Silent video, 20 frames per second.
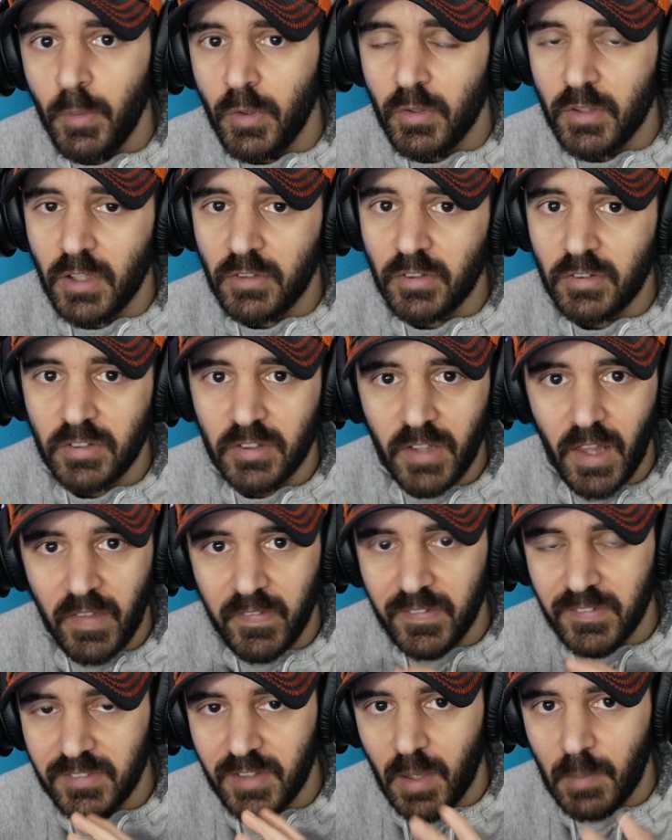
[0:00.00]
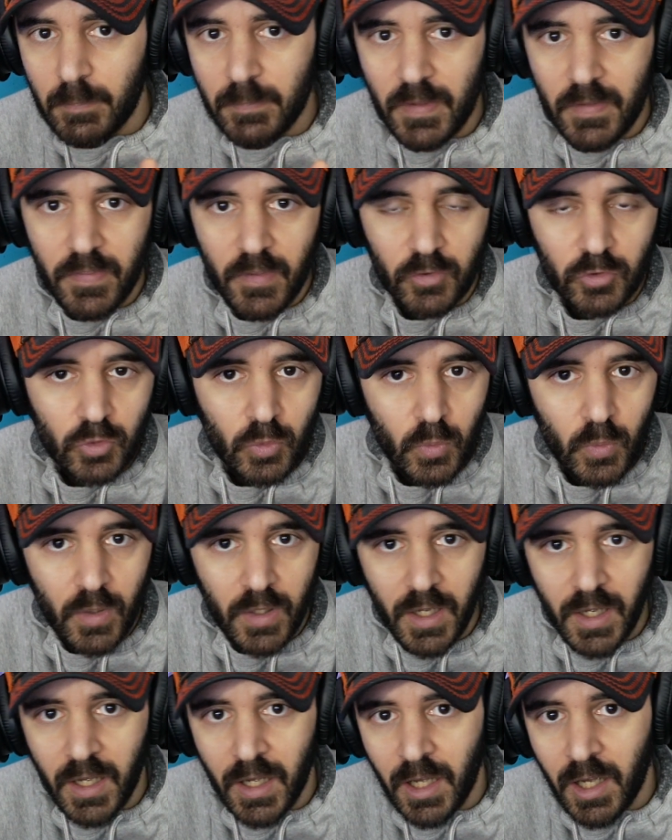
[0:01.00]
y a esas edades ya empiezas tú
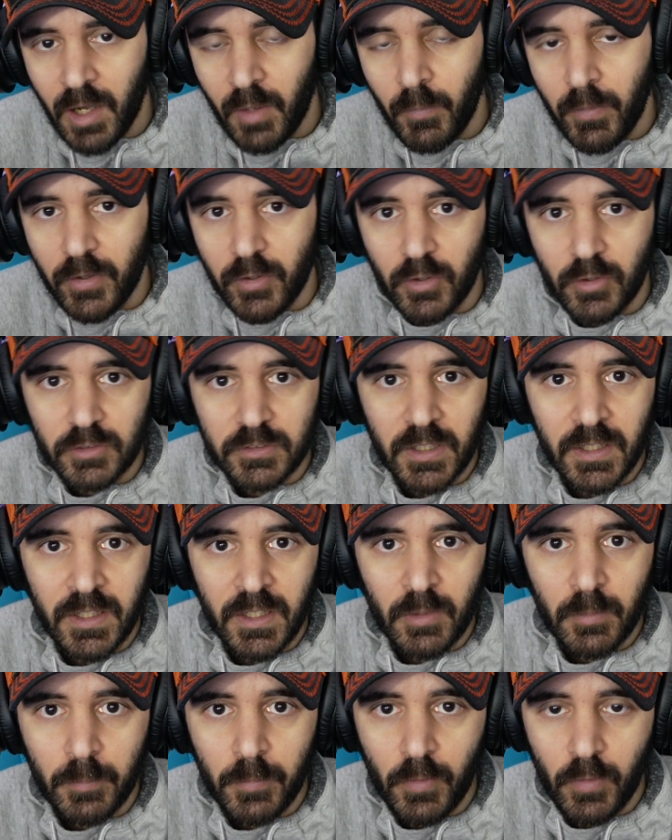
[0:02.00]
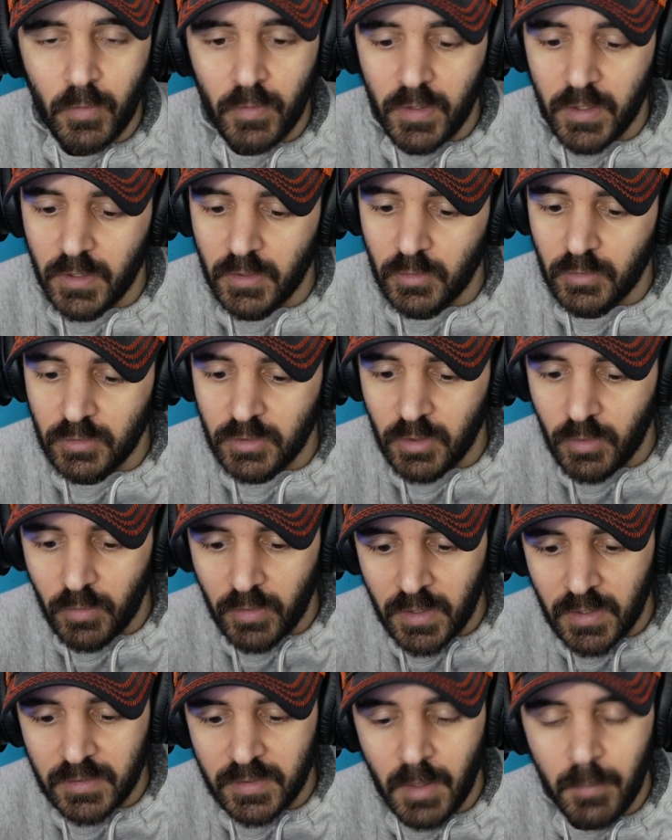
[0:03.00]
a, bueno, tener un poco de tonteo
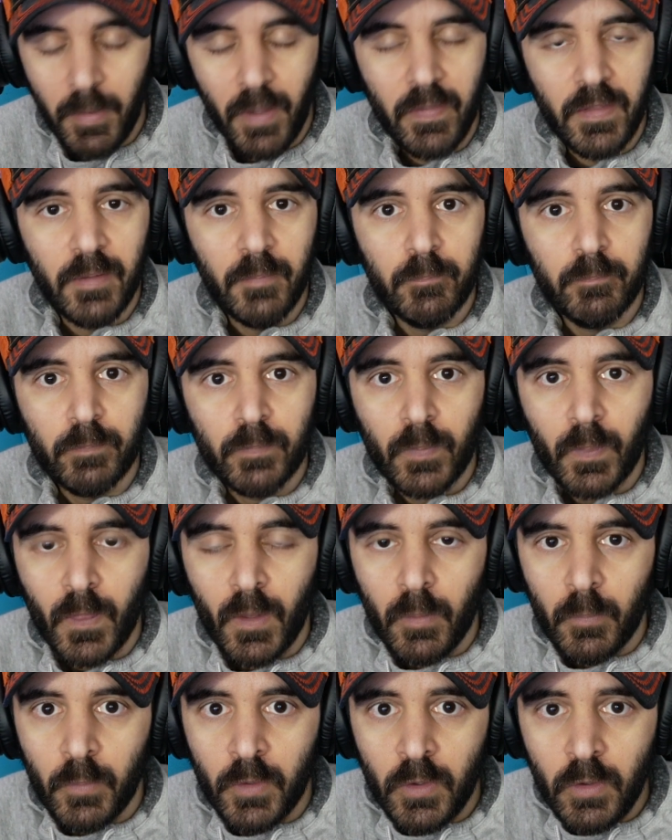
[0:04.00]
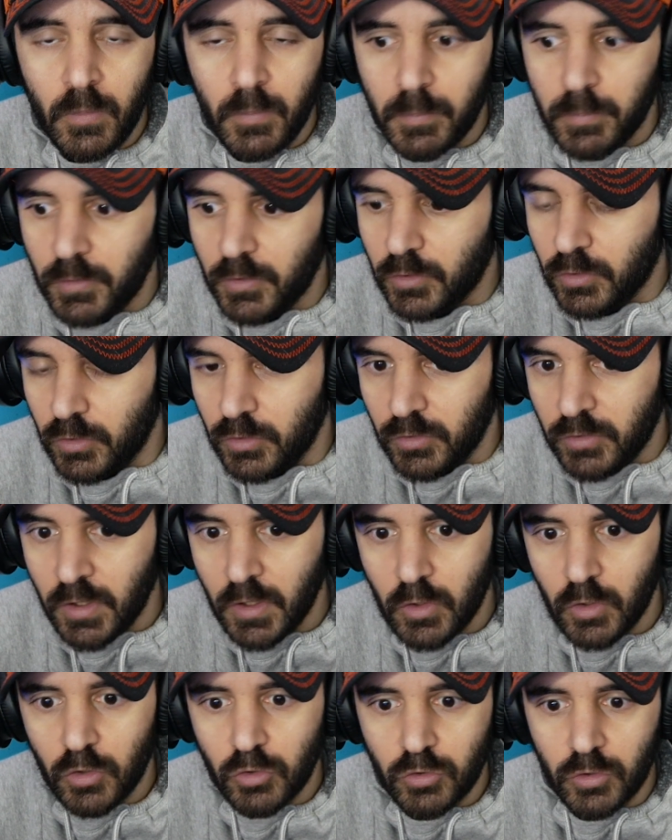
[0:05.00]
con el tema de bueno, pues con
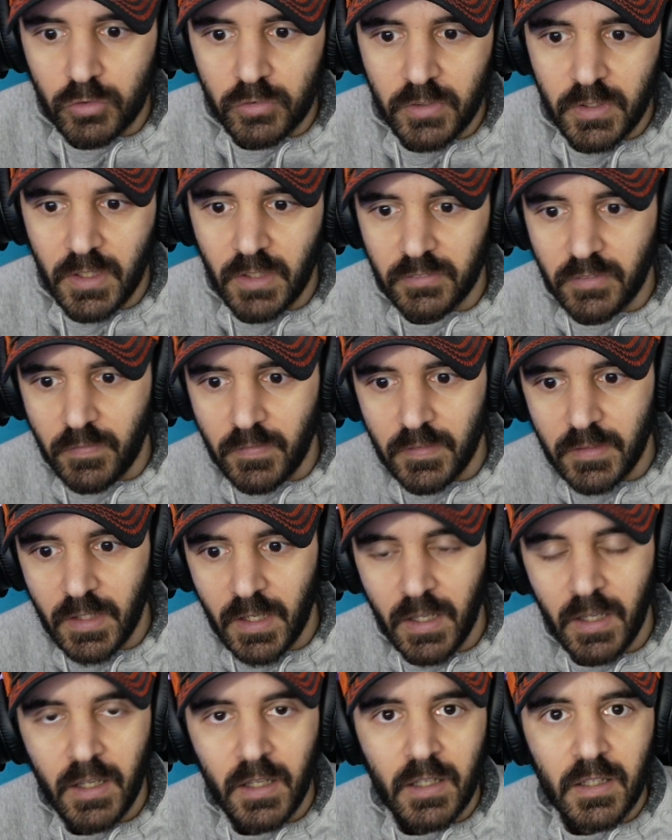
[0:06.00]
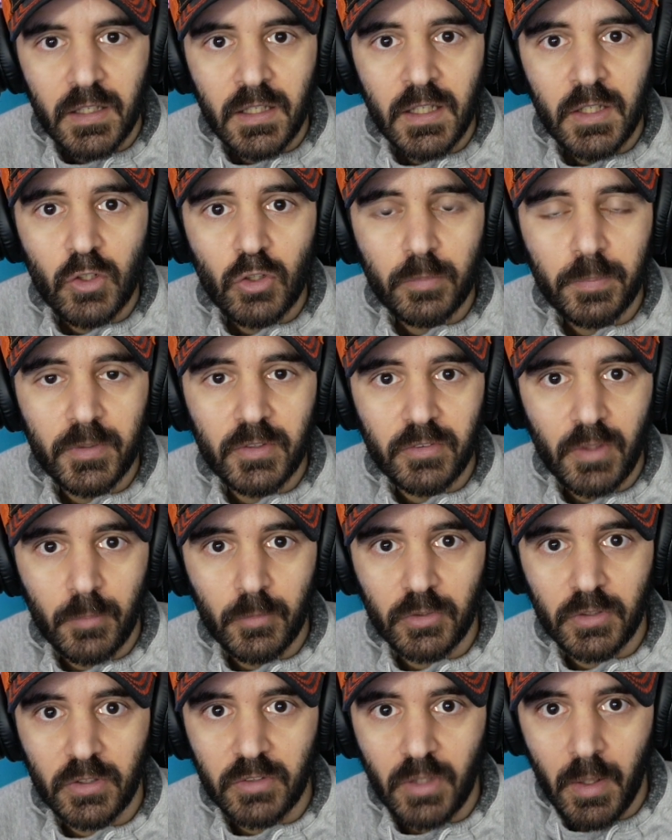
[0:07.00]
chicos, con chicas, etcétera, y nos
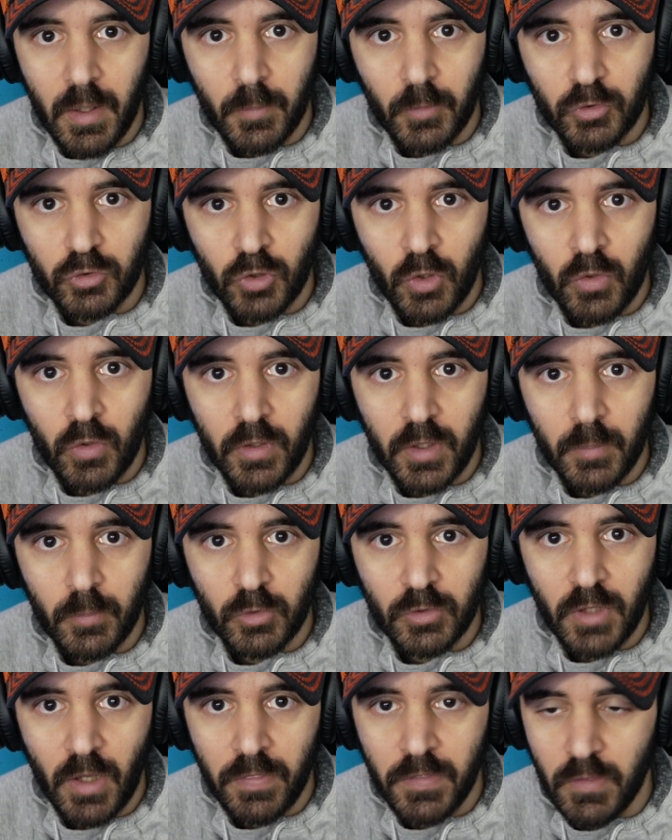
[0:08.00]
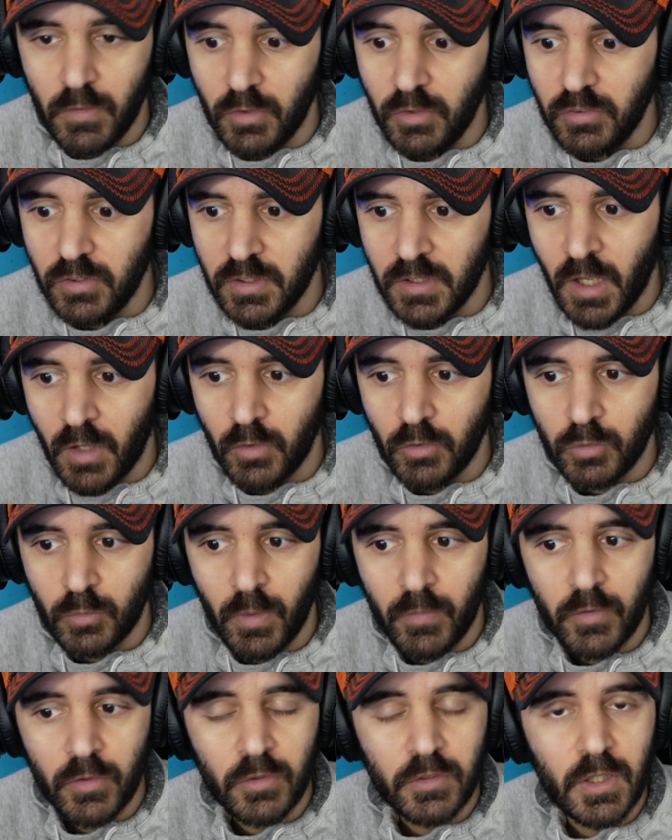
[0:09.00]
pensamos que sabemos todo, que hemos nacido enseñados
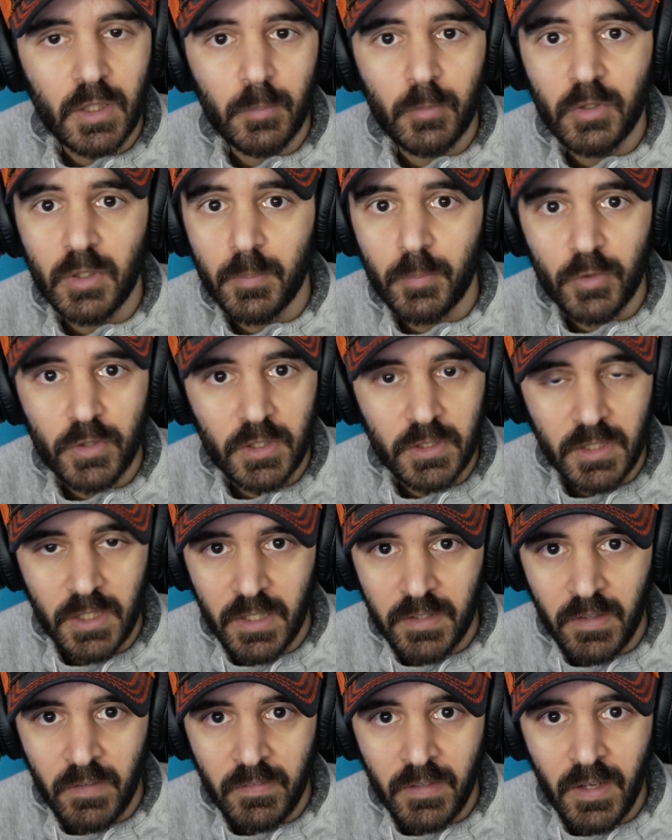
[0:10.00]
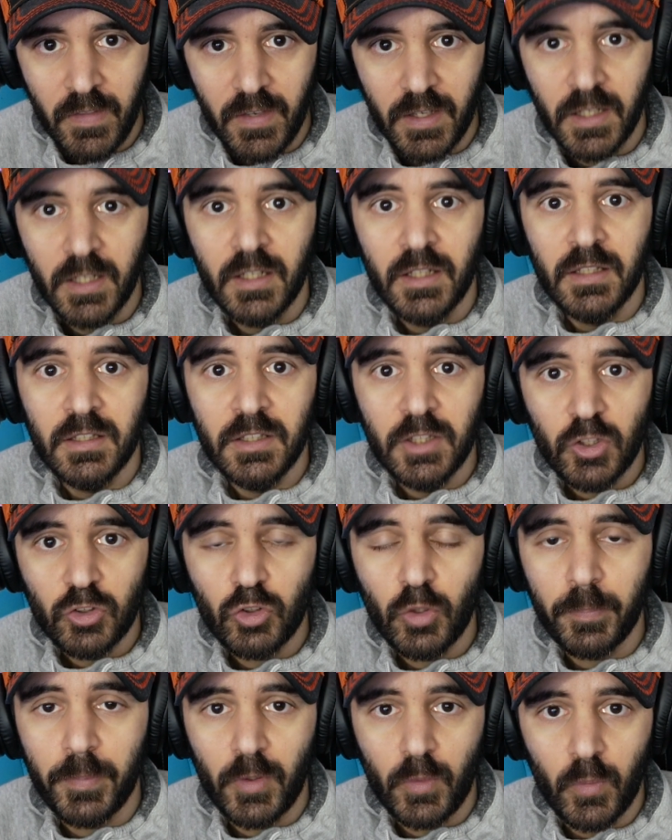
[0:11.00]
cuando no tenemos ni puñetera idea de nada, y
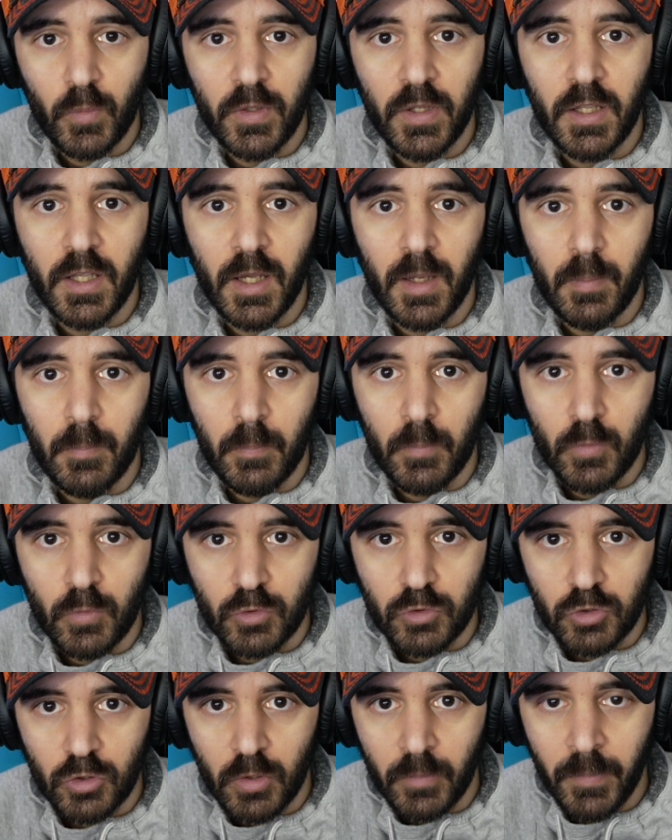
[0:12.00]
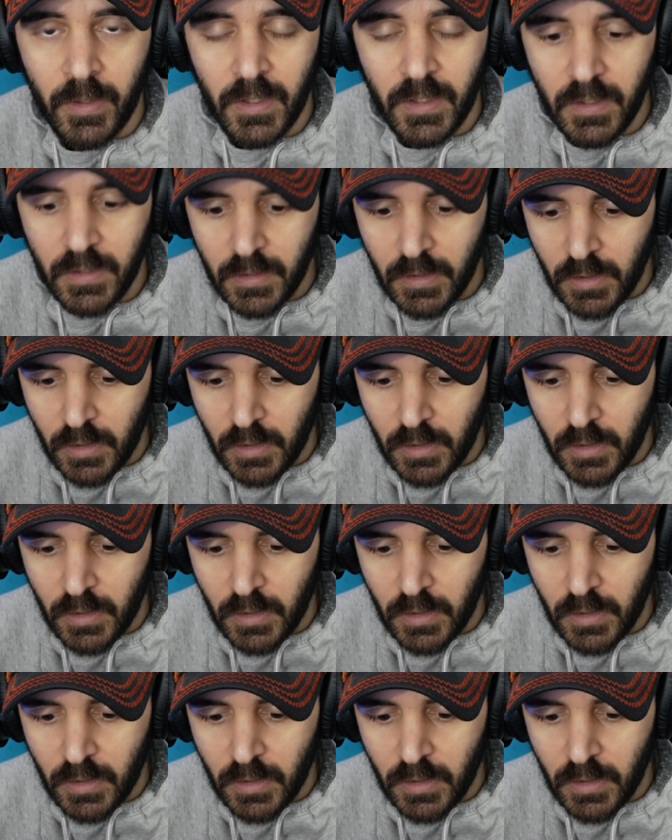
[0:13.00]
eso perjudica mucho, ¿vale?